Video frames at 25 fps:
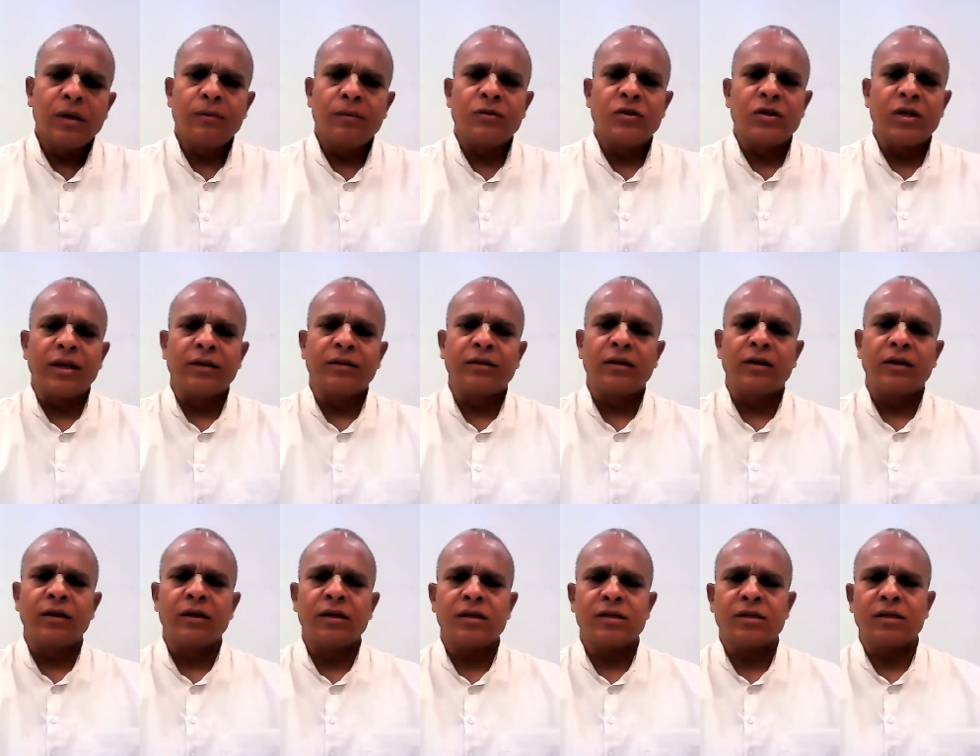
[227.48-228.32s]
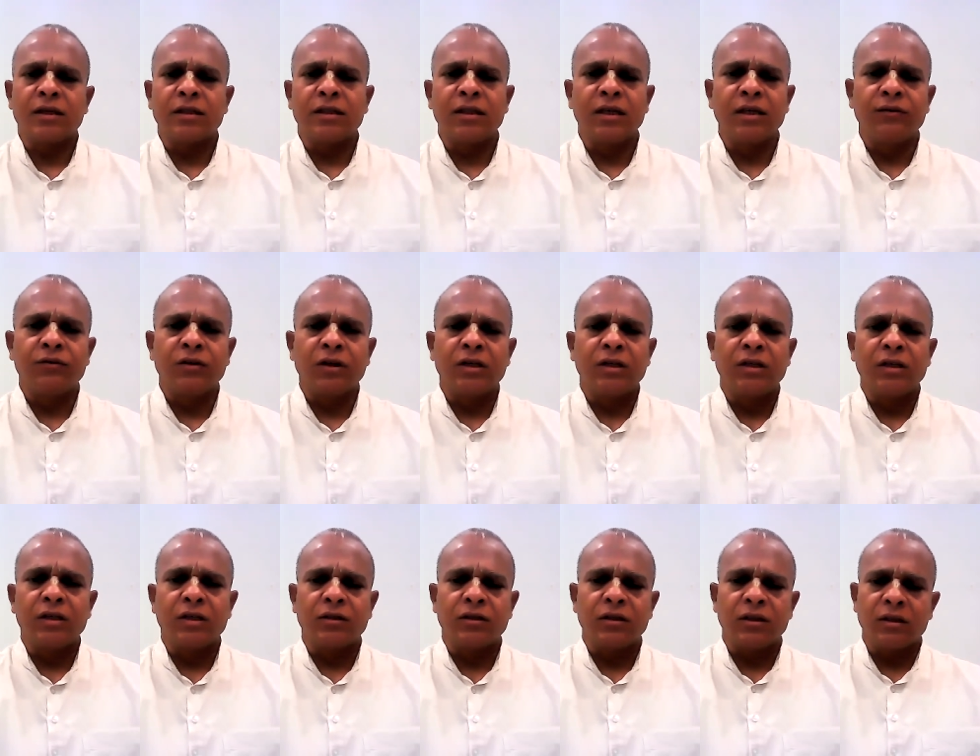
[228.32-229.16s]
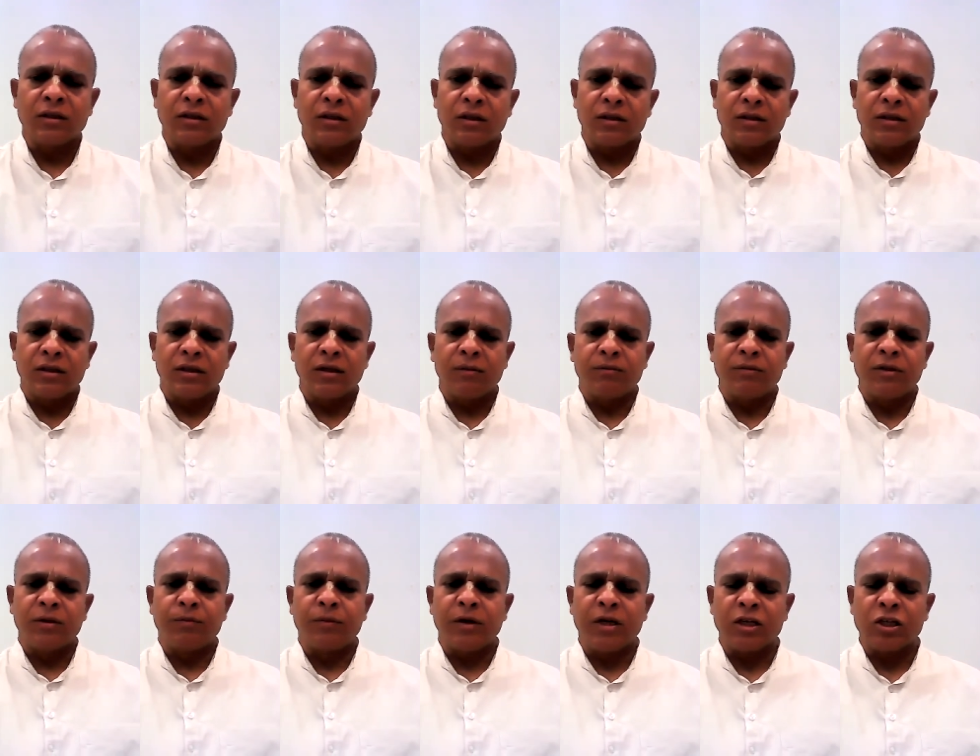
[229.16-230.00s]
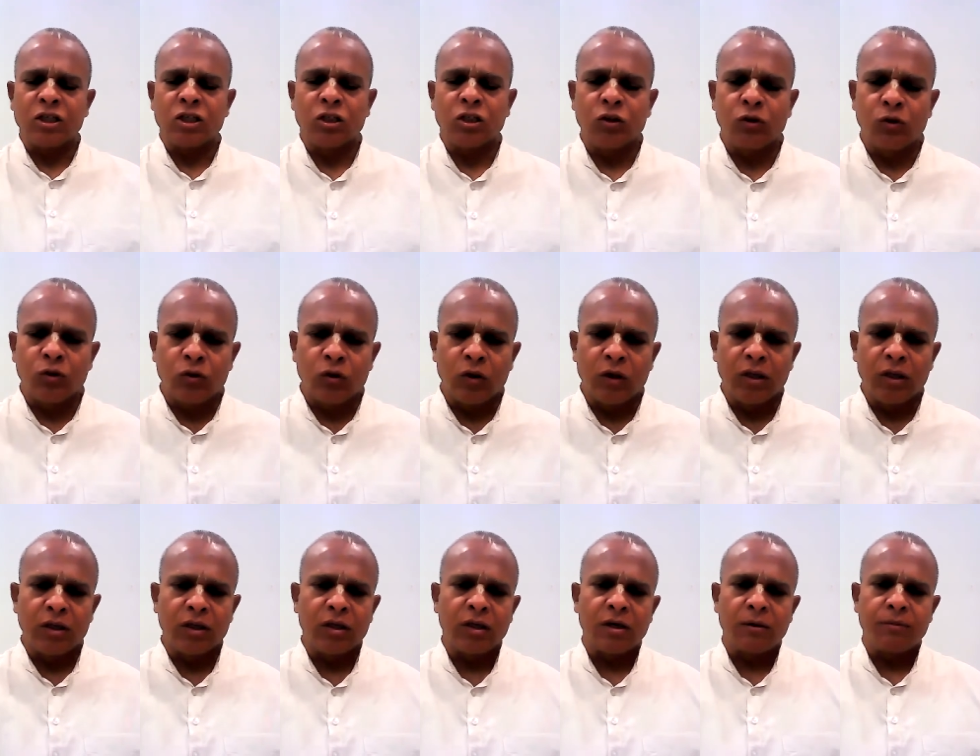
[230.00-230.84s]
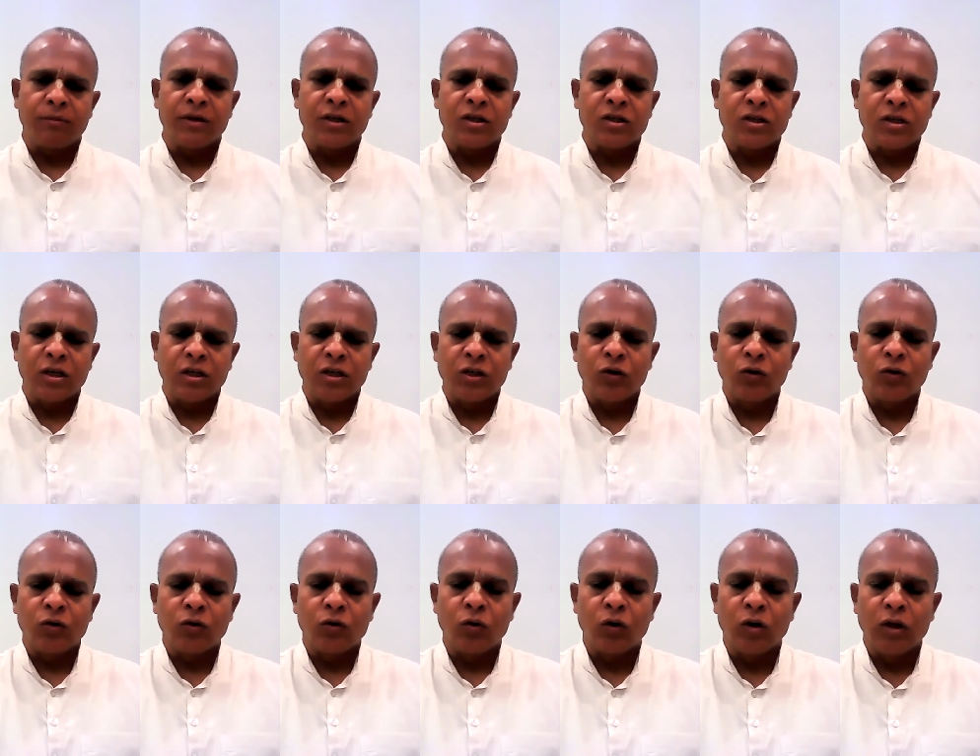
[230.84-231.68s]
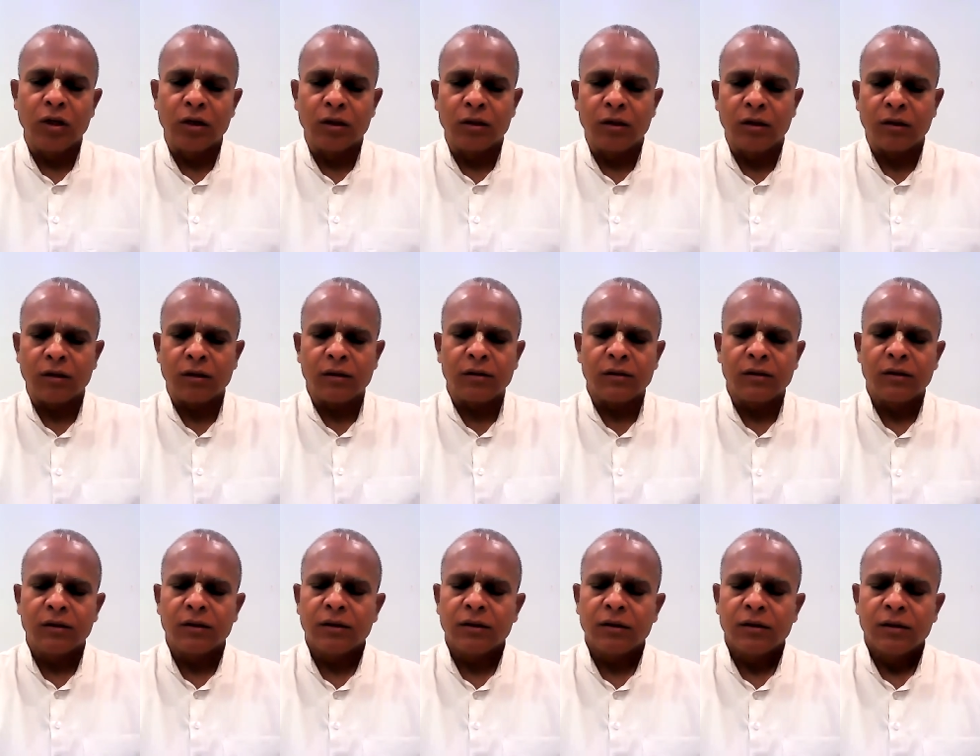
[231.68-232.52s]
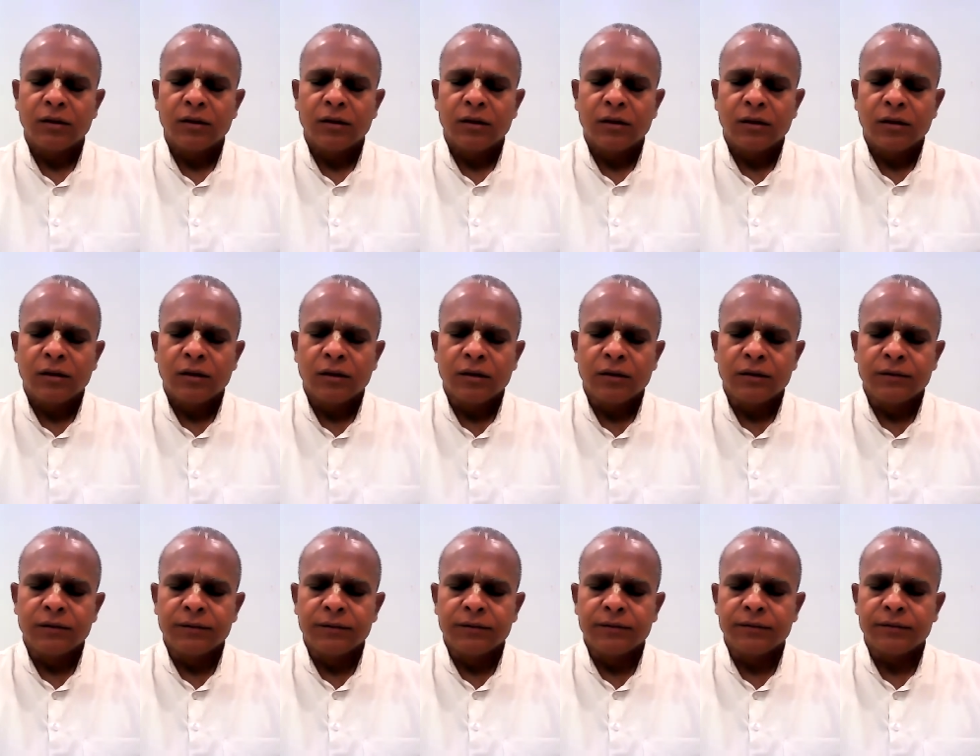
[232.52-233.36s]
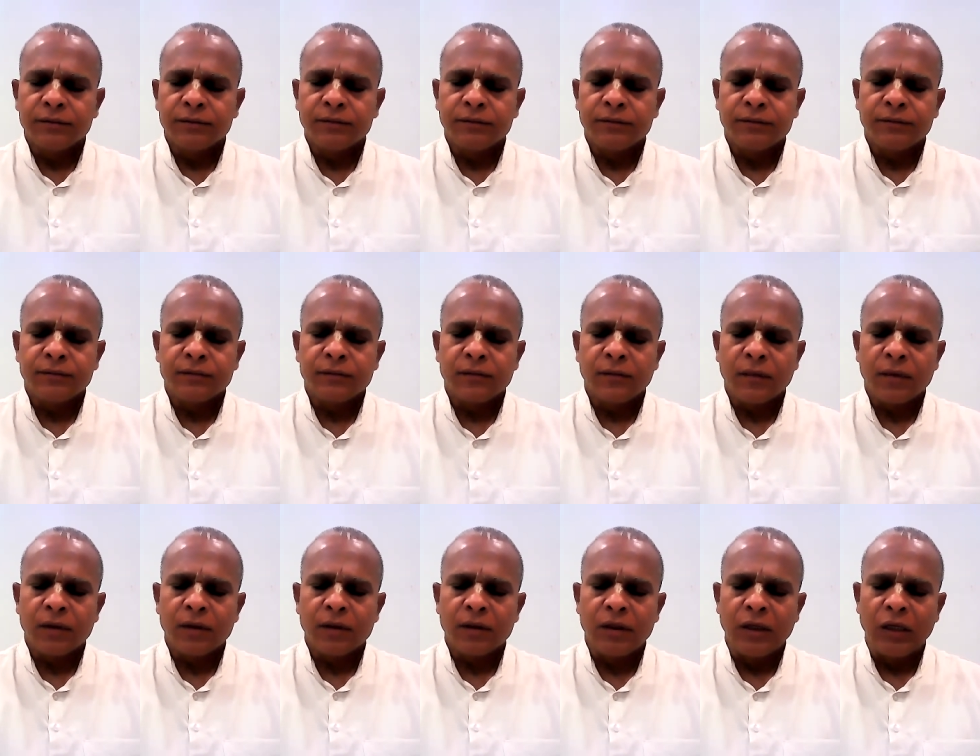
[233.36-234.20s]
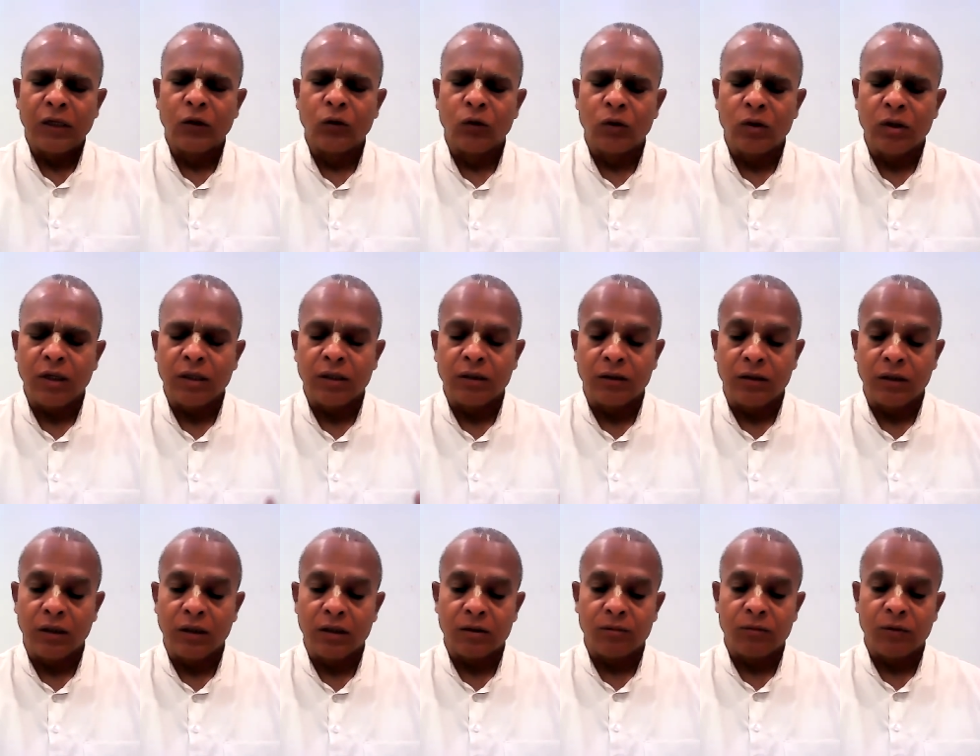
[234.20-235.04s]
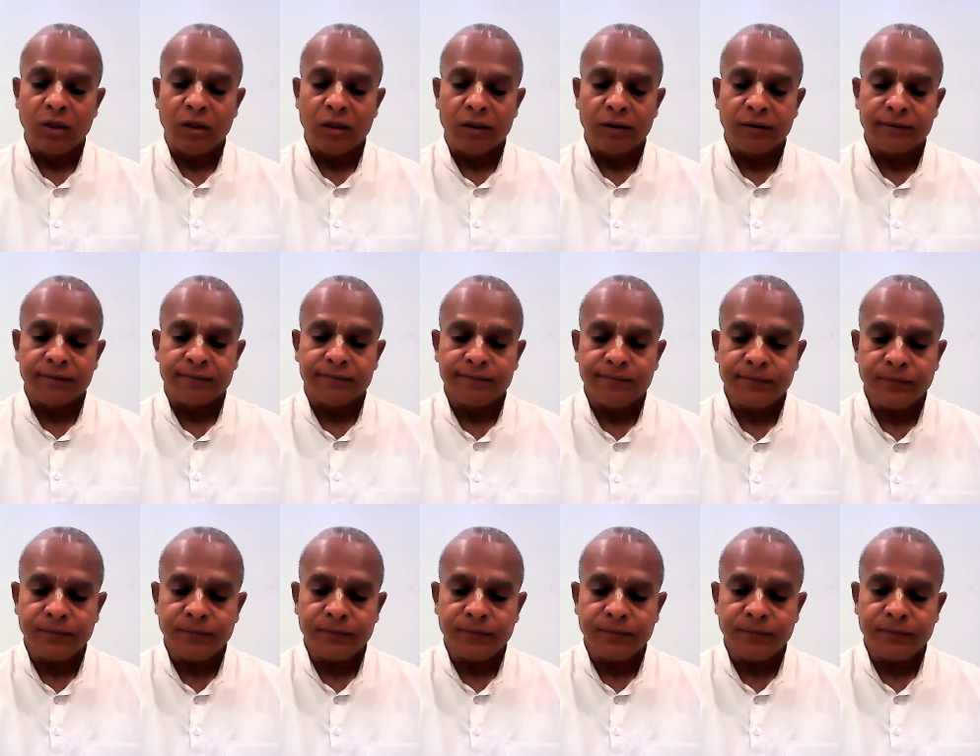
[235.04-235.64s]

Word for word: हम जानते हैं सदैव कीर्तन करते हैं अपने पार्षदों को लेकर अपने संगियों को लेकर हम्म, कलयुग का यह धर्म है